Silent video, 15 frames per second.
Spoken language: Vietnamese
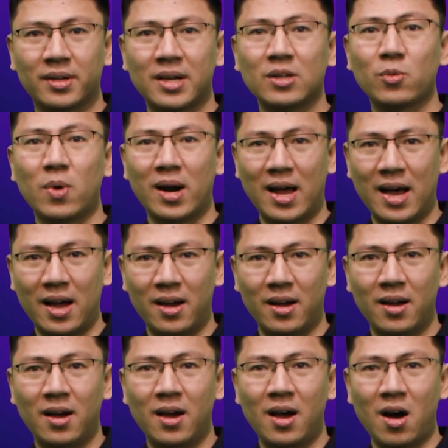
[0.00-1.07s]
Kết quả là
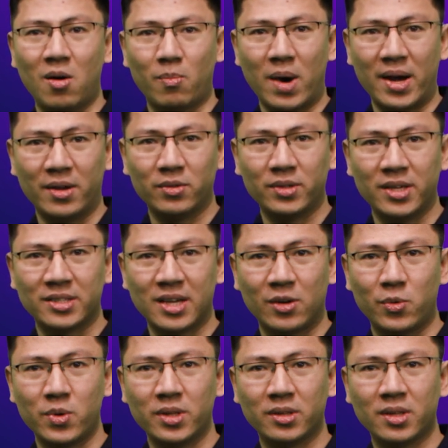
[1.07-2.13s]
học máy có thể giải
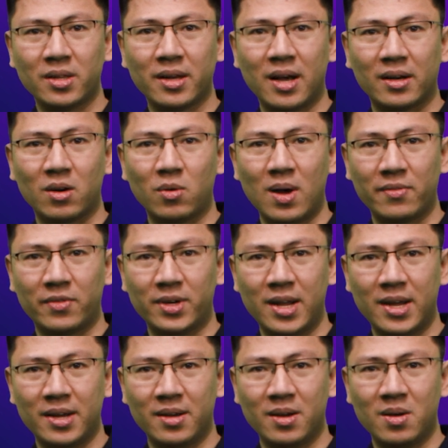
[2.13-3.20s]
quyết tất cả các loại vấn
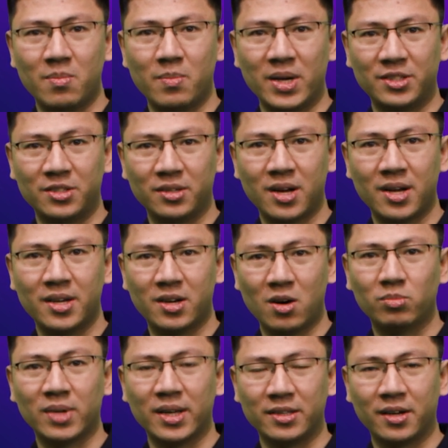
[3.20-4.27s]
đề mà trước đây
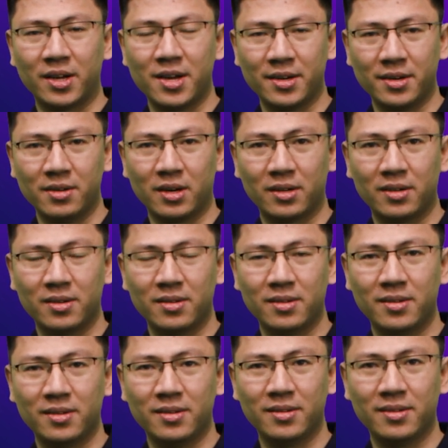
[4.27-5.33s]
không thể thực hiện được.
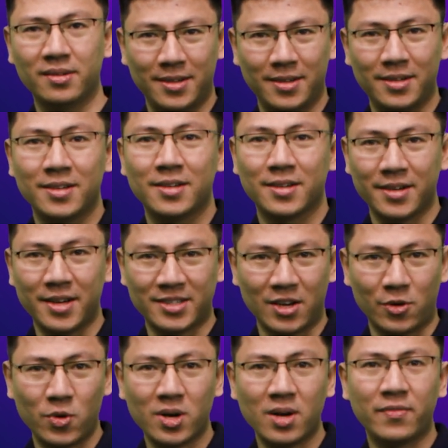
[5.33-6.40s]
Để
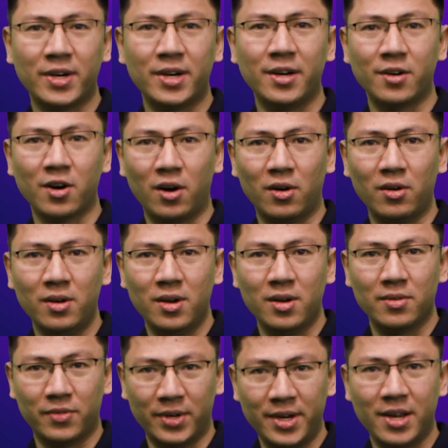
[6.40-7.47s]
giải quyết các vấn đề đó,
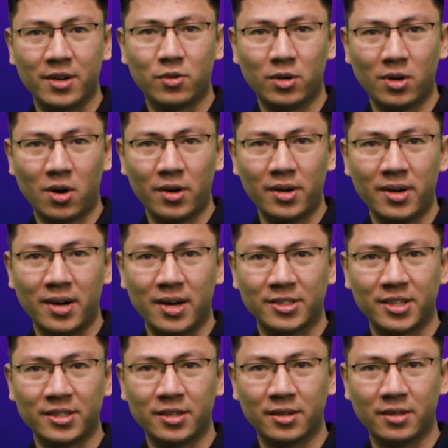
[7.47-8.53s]
vấn đề cốt lõi là
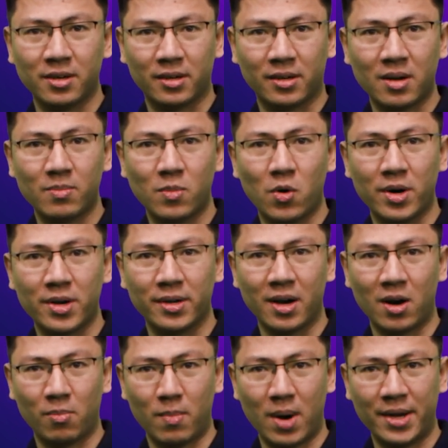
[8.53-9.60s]
xây dựng được các mô hình
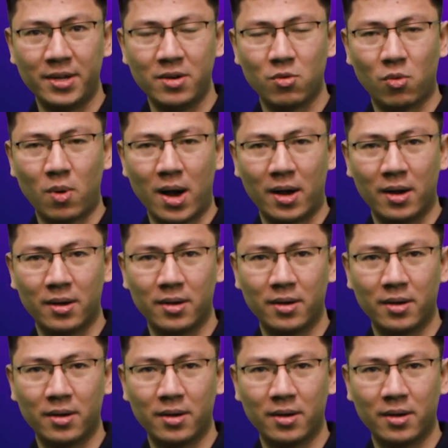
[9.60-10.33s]
học máy hiệu quả.